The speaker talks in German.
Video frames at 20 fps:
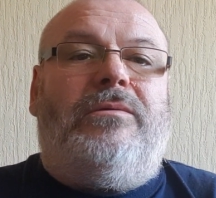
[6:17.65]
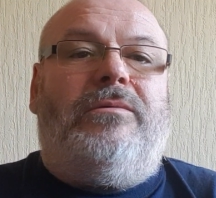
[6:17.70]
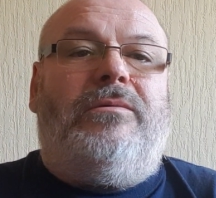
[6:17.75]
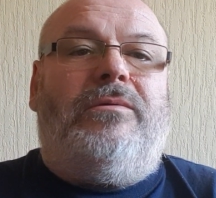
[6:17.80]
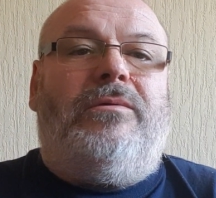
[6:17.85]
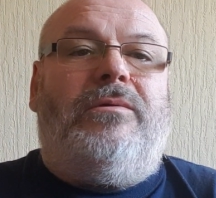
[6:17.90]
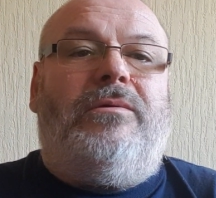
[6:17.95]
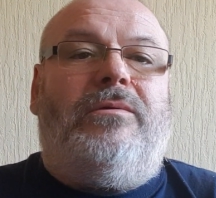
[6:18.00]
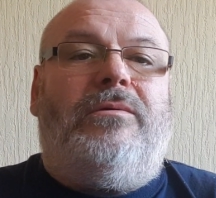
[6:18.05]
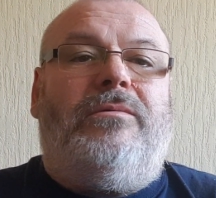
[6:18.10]

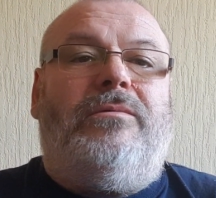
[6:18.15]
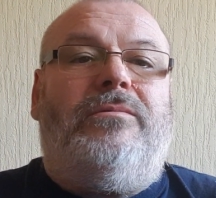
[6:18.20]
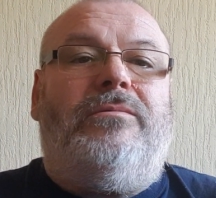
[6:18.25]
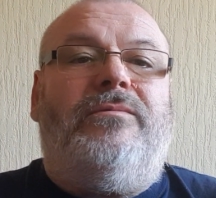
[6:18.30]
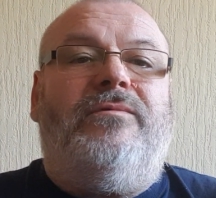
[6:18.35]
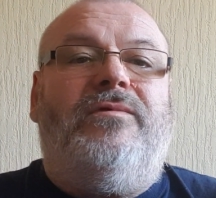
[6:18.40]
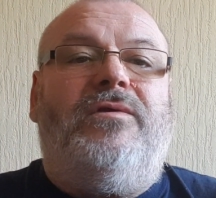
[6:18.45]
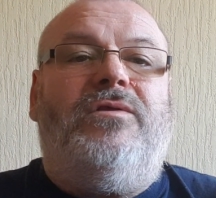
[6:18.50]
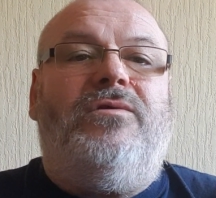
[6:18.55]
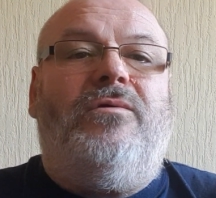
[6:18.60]

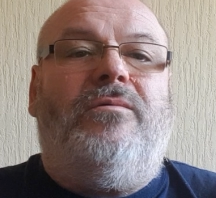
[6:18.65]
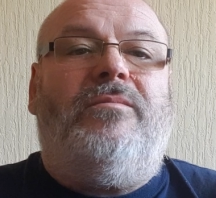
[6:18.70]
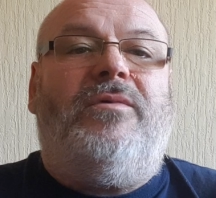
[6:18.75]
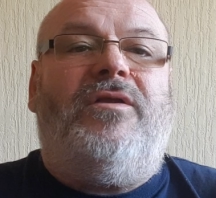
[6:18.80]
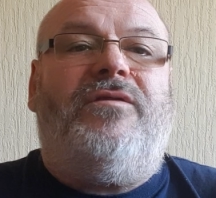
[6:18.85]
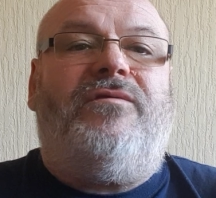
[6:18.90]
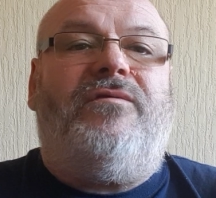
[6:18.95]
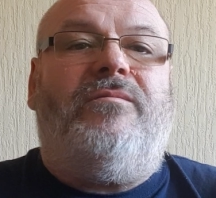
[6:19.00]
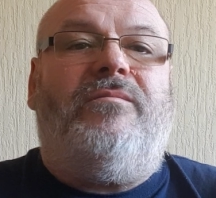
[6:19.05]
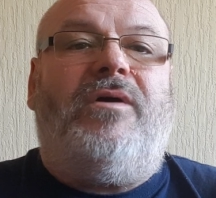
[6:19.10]
äh, Video mal
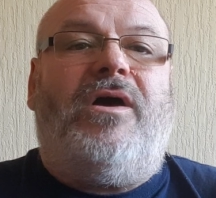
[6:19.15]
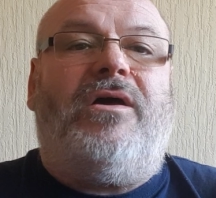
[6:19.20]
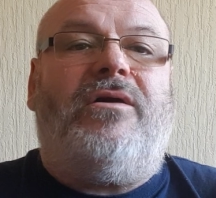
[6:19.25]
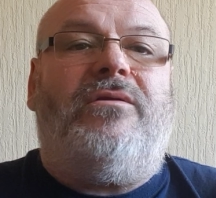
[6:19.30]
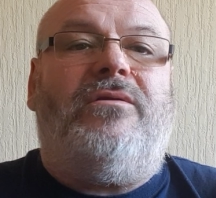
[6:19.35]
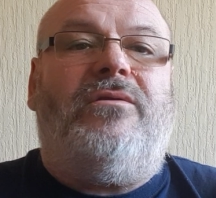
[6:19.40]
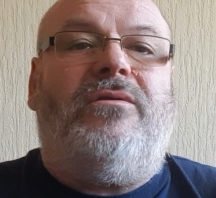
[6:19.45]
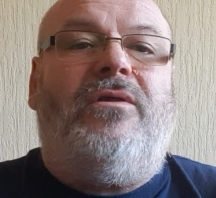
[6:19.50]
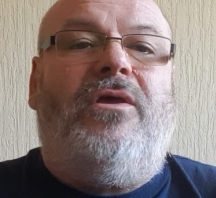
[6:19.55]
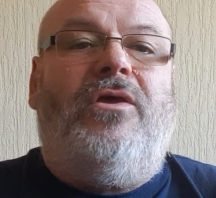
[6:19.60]
zu
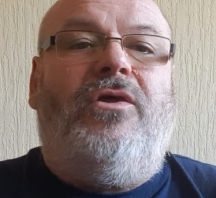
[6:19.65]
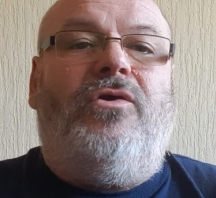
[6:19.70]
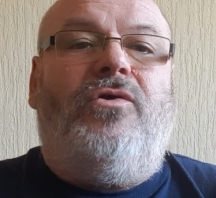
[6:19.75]
machen